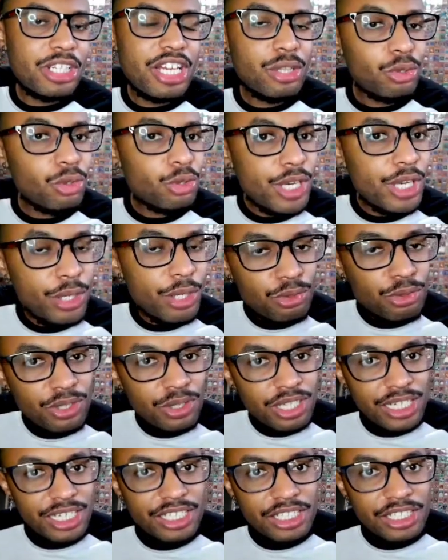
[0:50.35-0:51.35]
em torneios
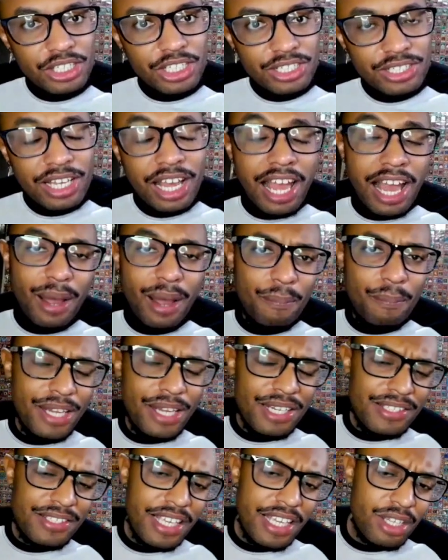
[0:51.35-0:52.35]
grandes,
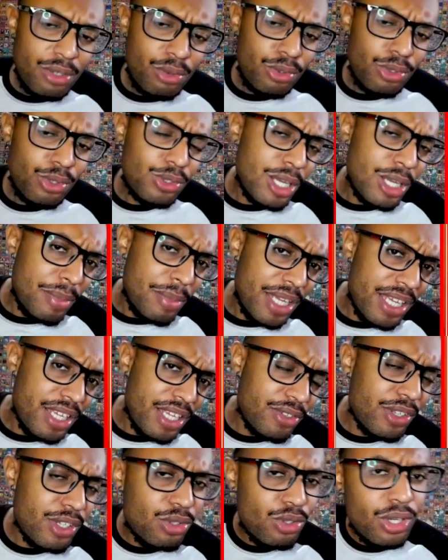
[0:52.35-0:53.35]
apenas aí com seus
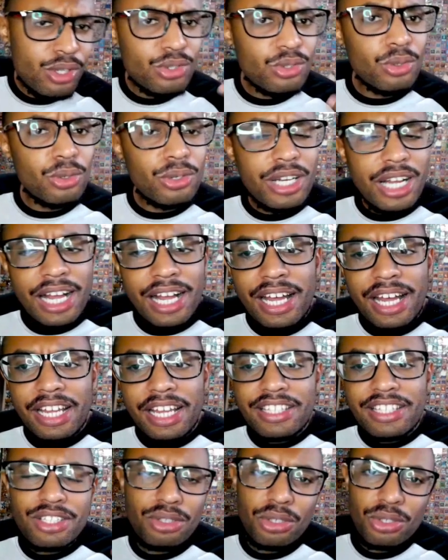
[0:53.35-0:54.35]
amigos, nas suas
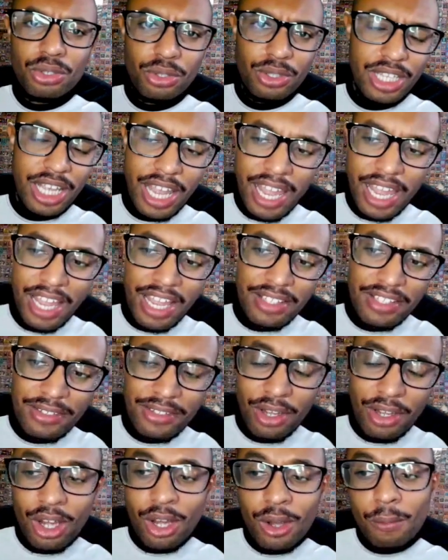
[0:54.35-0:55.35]
locais, nas suas
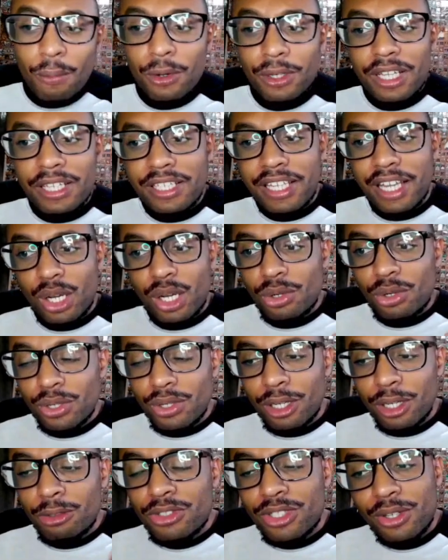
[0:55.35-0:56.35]
OTS, porque querendo ou
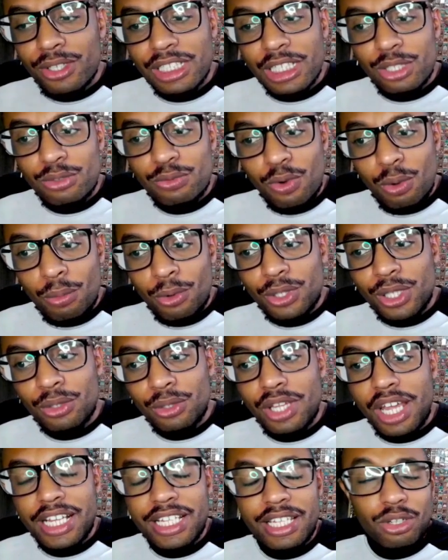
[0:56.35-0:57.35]
não, se a gente for montar
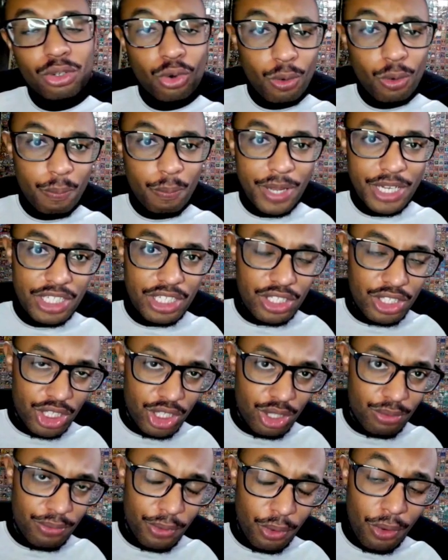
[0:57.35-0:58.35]
um deck
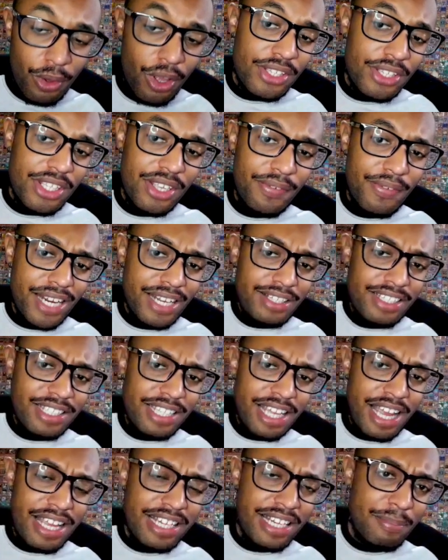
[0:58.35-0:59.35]
competitivo, você vai
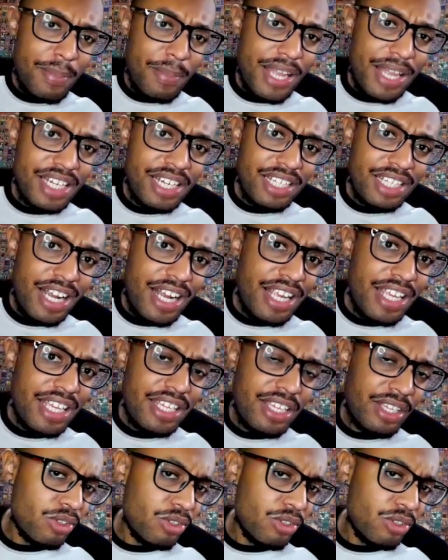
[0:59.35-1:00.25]
gastar em beirando aí